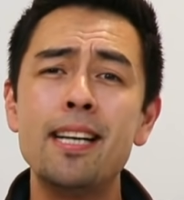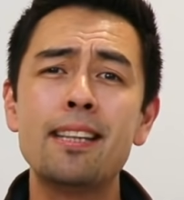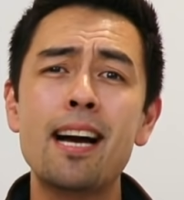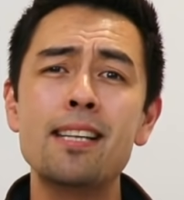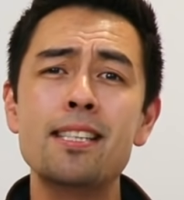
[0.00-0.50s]

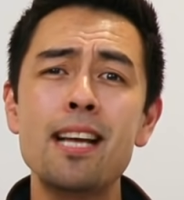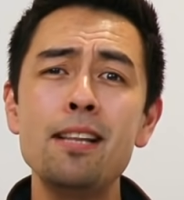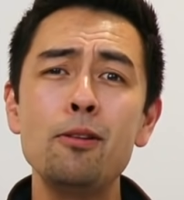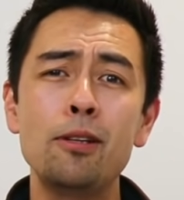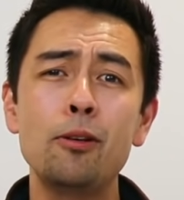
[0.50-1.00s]
たくさ
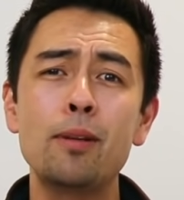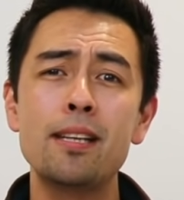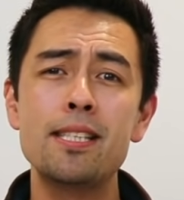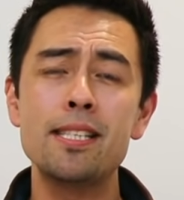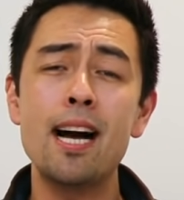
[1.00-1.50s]
んの人
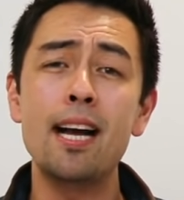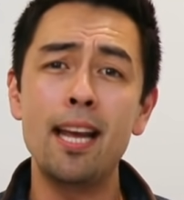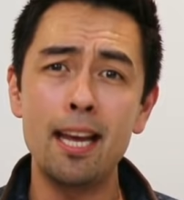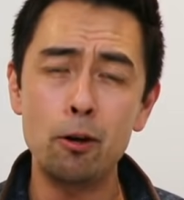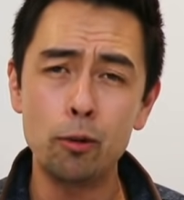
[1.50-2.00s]
たちが
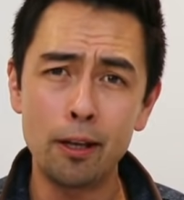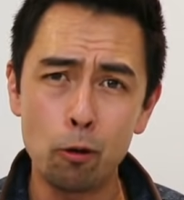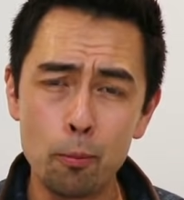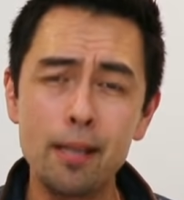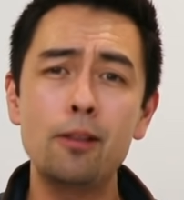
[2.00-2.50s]
英語で
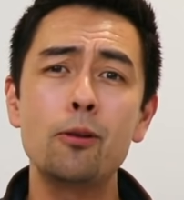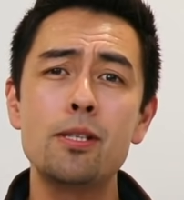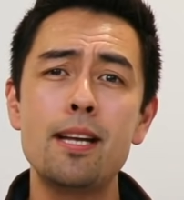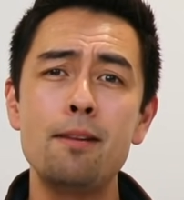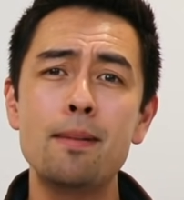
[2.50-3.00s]
コメントを
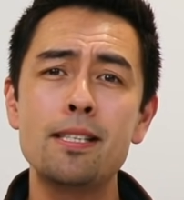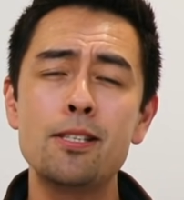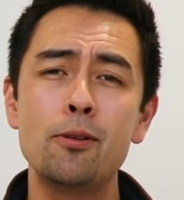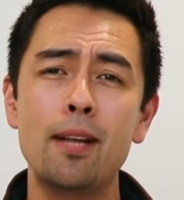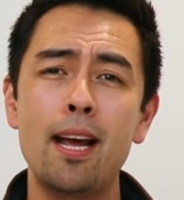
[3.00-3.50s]
していま
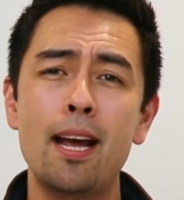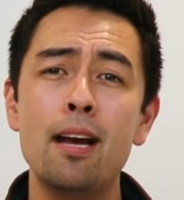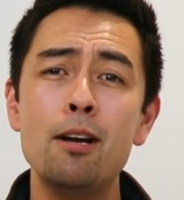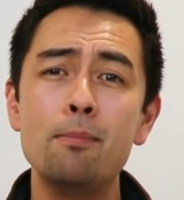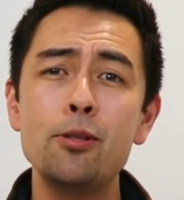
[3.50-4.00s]
すの
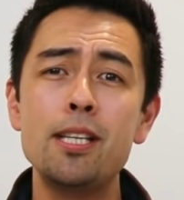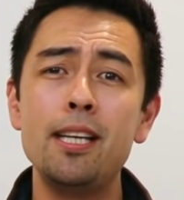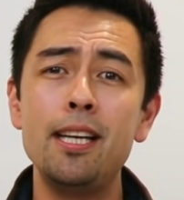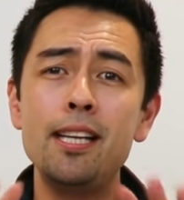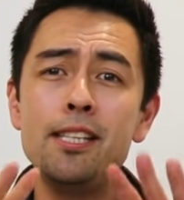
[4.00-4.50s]
で、も
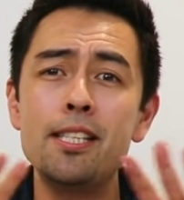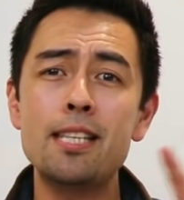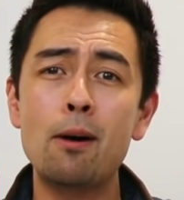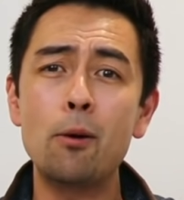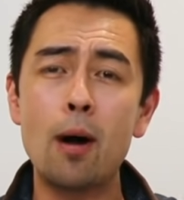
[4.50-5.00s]
し
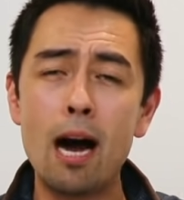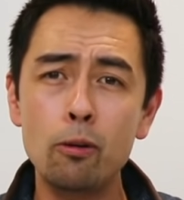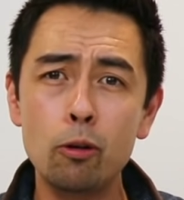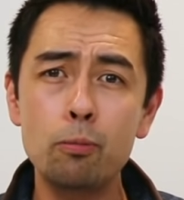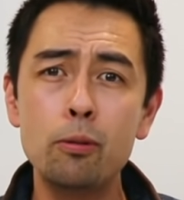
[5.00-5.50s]
インスタを
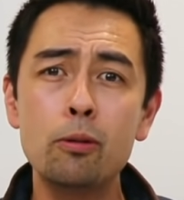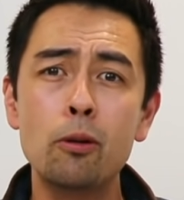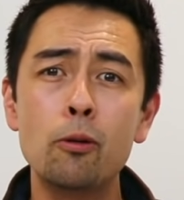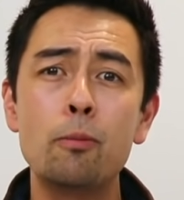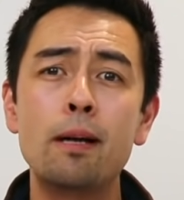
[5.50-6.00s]

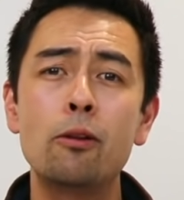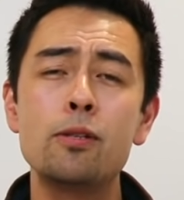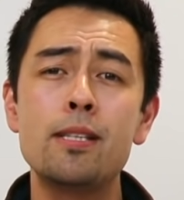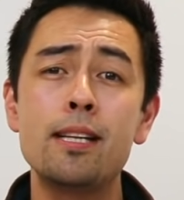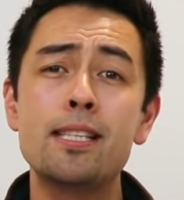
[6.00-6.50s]
アウトプットの場として